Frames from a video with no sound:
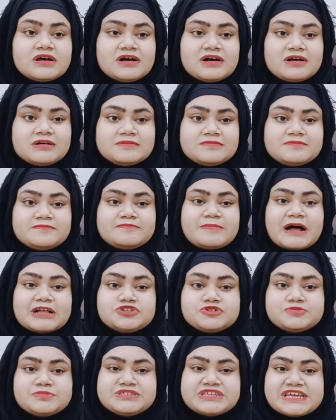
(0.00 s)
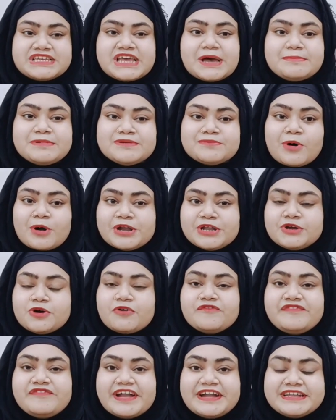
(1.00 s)
बाथरूम में जाइए अपनी बॉडी
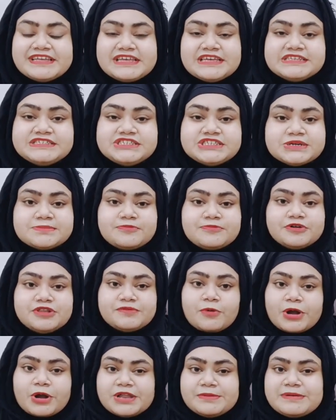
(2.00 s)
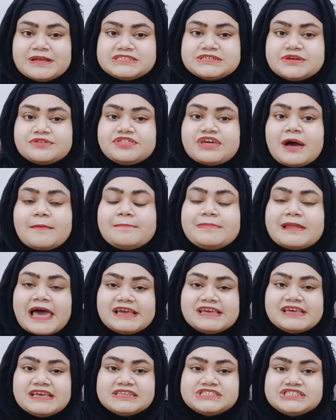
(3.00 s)
को वेट कीजिए पूरी बॉडी पे अच्छे से
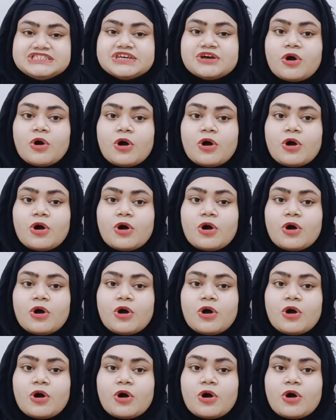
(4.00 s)
अप्लाई कीजिए